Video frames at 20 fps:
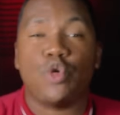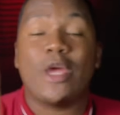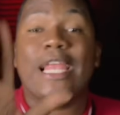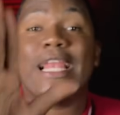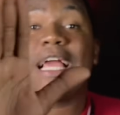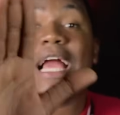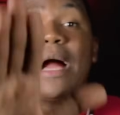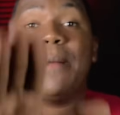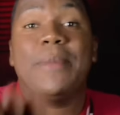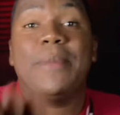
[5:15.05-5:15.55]
En
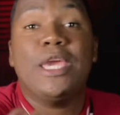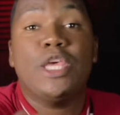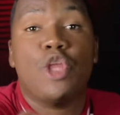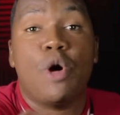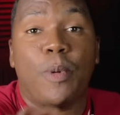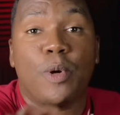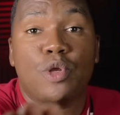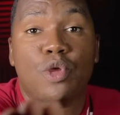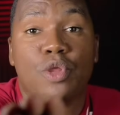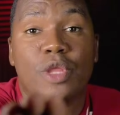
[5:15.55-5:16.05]
el
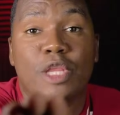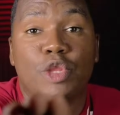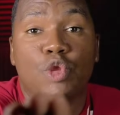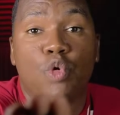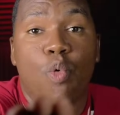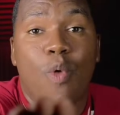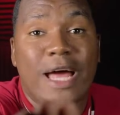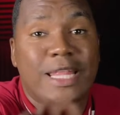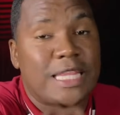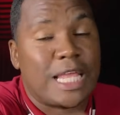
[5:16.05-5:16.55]
camino por donde
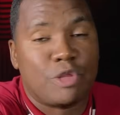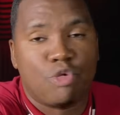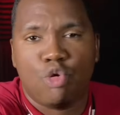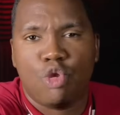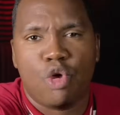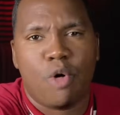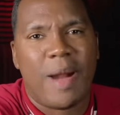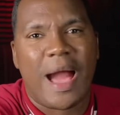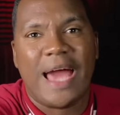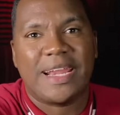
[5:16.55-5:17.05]
tú andas, tú
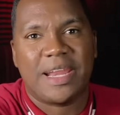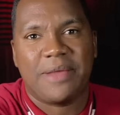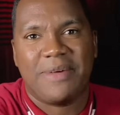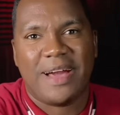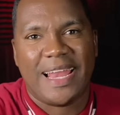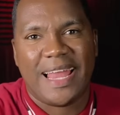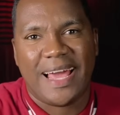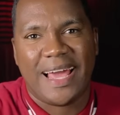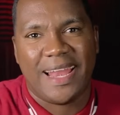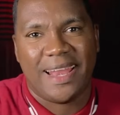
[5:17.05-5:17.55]
no vas a
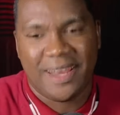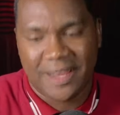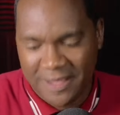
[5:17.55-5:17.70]
rebalar.